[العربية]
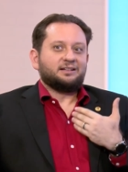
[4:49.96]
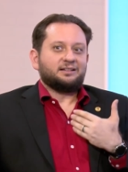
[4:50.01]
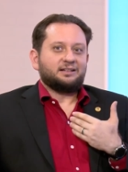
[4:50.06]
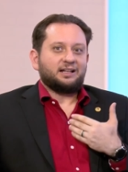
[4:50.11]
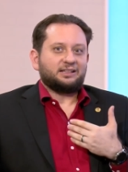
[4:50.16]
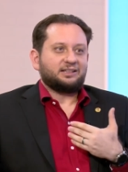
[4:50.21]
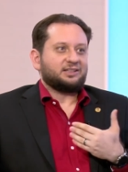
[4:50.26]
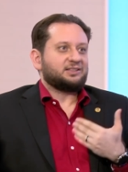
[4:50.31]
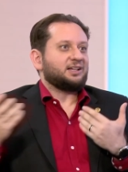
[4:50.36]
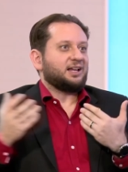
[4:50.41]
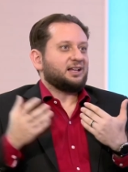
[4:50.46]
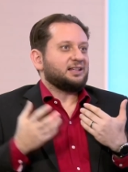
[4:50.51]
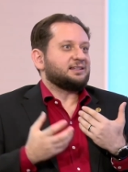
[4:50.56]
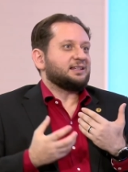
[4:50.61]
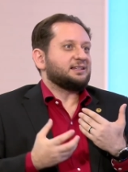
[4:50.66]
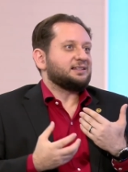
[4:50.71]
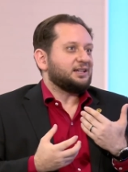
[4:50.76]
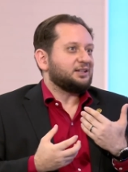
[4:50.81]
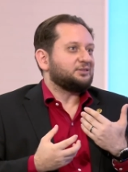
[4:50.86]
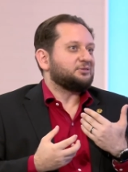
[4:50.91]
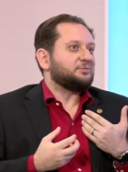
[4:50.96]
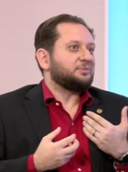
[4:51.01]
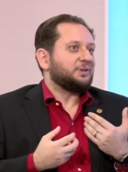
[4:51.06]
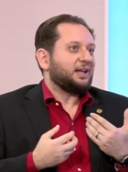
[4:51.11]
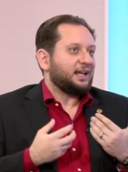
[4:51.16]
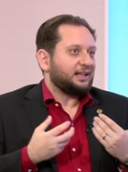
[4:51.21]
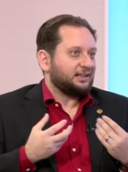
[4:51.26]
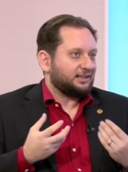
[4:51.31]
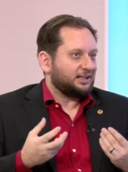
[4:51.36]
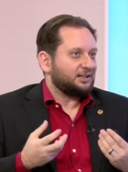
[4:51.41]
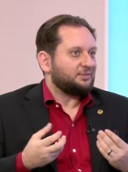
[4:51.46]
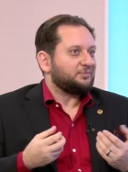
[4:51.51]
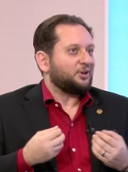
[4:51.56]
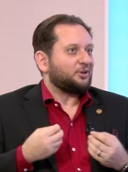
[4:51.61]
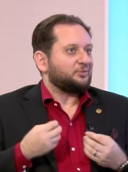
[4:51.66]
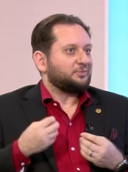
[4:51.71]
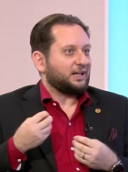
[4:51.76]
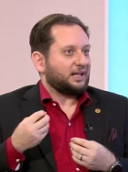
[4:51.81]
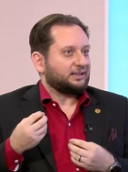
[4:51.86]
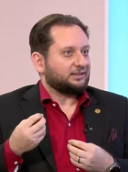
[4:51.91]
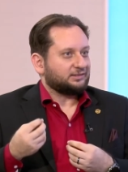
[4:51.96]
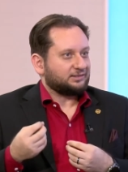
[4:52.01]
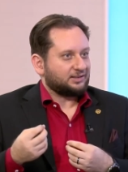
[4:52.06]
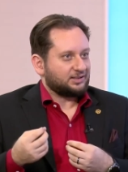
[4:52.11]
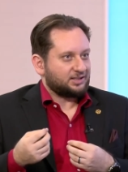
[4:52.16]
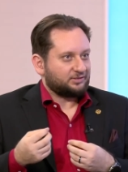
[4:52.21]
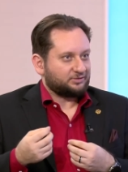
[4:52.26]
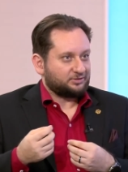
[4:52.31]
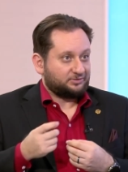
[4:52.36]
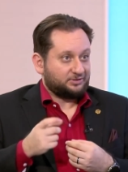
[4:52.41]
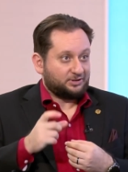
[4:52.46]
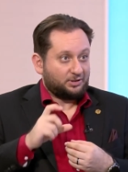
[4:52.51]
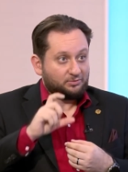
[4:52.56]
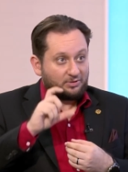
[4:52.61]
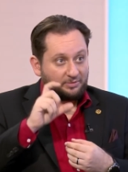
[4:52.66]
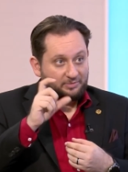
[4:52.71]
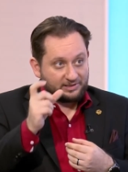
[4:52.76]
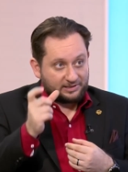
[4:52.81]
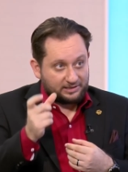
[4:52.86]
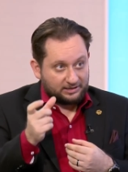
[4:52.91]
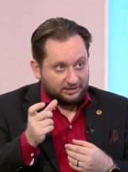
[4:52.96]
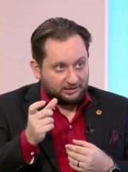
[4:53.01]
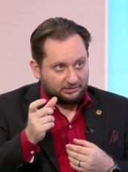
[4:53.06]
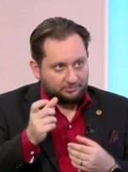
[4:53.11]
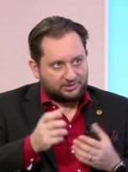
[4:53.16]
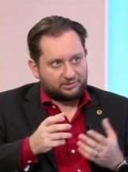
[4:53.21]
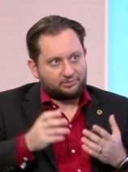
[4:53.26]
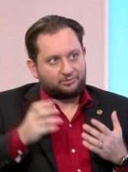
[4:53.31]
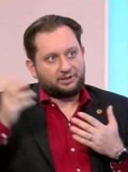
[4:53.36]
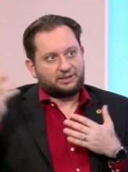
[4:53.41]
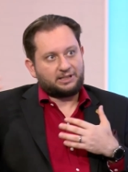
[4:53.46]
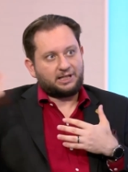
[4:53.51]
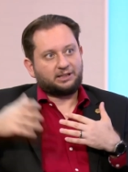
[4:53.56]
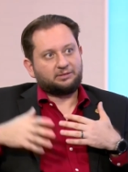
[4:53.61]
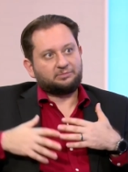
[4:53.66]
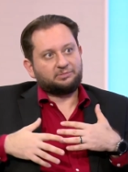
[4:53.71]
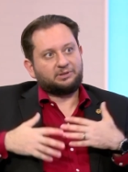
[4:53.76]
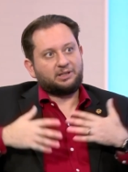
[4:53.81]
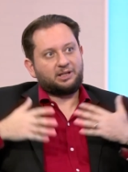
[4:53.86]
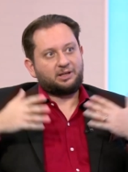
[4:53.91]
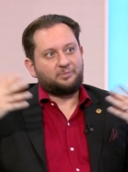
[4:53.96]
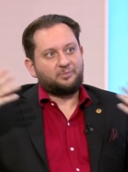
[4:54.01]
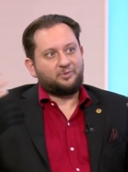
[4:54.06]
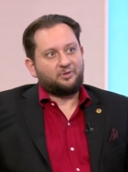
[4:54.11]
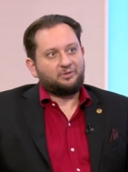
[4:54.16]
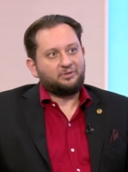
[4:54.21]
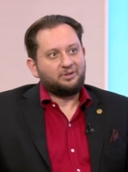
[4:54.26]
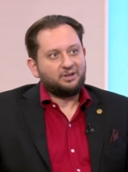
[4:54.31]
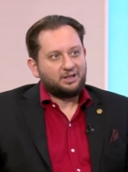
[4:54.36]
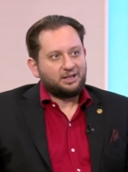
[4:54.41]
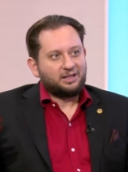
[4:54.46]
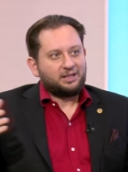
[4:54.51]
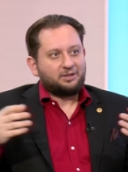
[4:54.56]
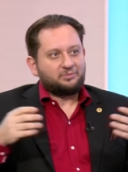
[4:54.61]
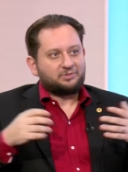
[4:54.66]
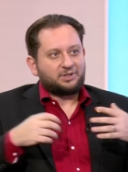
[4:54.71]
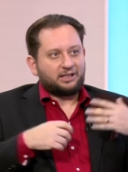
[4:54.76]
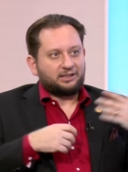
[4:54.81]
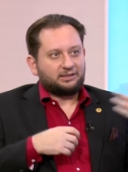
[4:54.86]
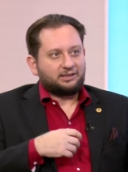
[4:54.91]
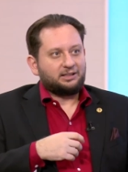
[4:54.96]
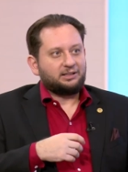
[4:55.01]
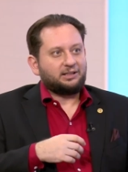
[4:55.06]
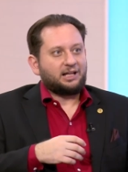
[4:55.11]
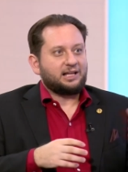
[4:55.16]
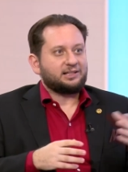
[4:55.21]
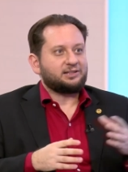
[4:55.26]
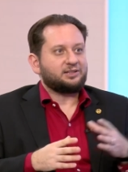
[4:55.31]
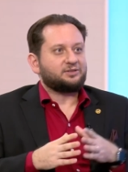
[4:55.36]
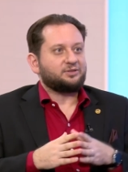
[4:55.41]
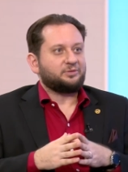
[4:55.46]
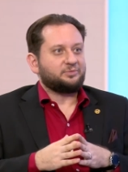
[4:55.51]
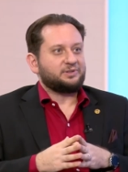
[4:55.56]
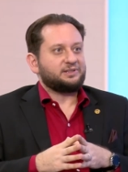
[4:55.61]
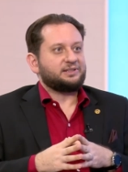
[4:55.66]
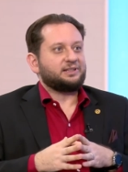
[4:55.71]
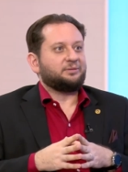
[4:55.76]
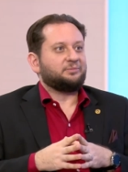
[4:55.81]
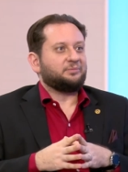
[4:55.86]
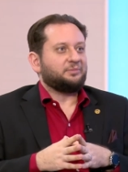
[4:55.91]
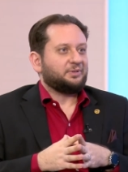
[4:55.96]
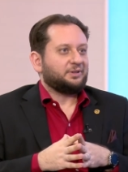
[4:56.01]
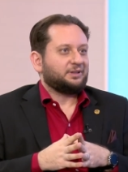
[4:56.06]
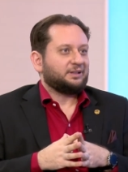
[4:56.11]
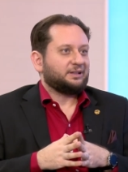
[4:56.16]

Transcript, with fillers: هذا الشخص اذيته بهي الكلمه او بهذا التصرف اللي هو بسيط بس هو ذاك بيضخمه مشان يضل يحسسه بالذنب نعم.